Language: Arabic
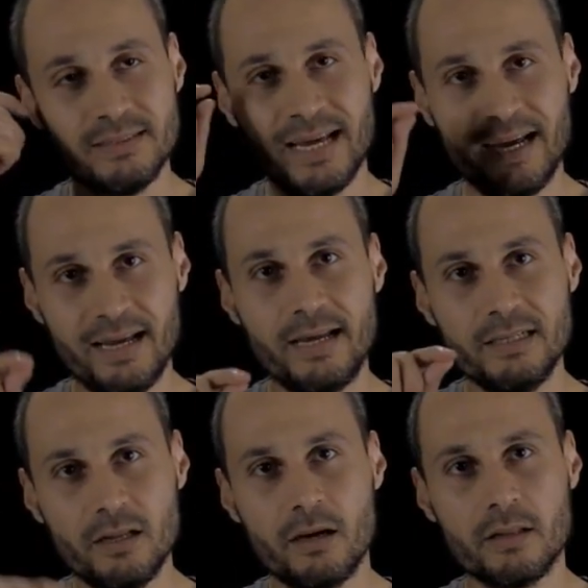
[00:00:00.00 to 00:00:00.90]
تحقق
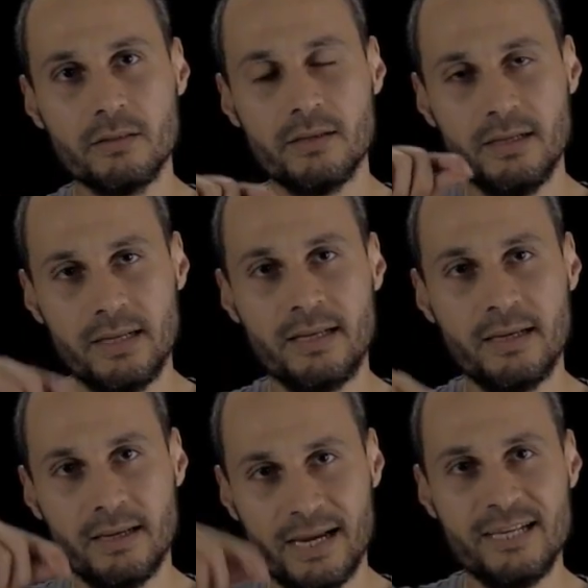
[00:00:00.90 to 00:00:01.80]
لي الغرض اللي
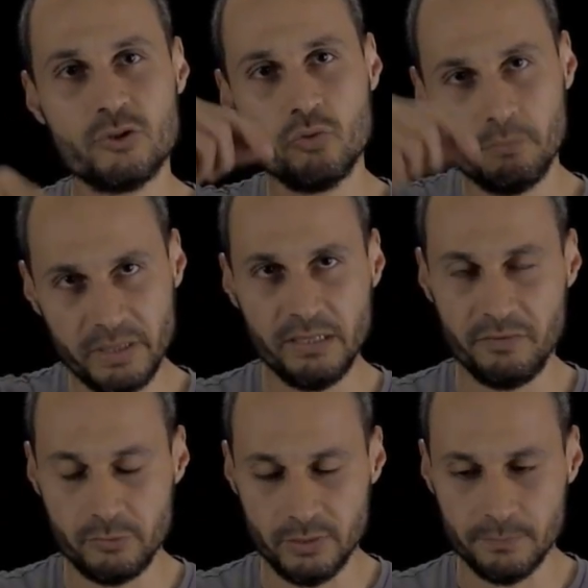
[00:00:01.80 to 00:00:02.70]
أنا عايزه من
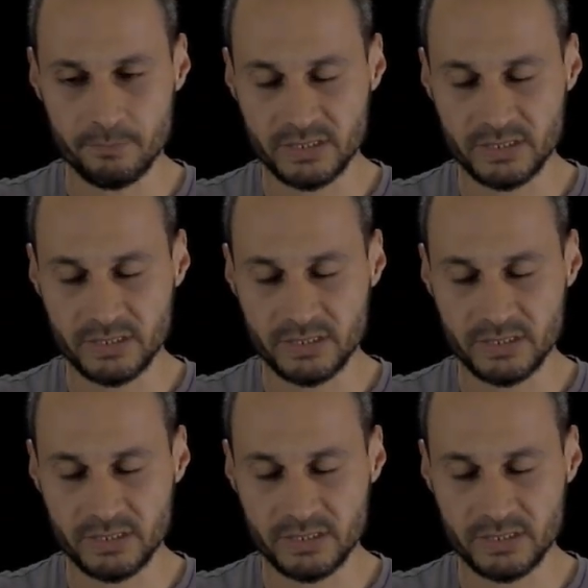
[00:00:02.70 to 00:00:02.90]
الفيديو ده.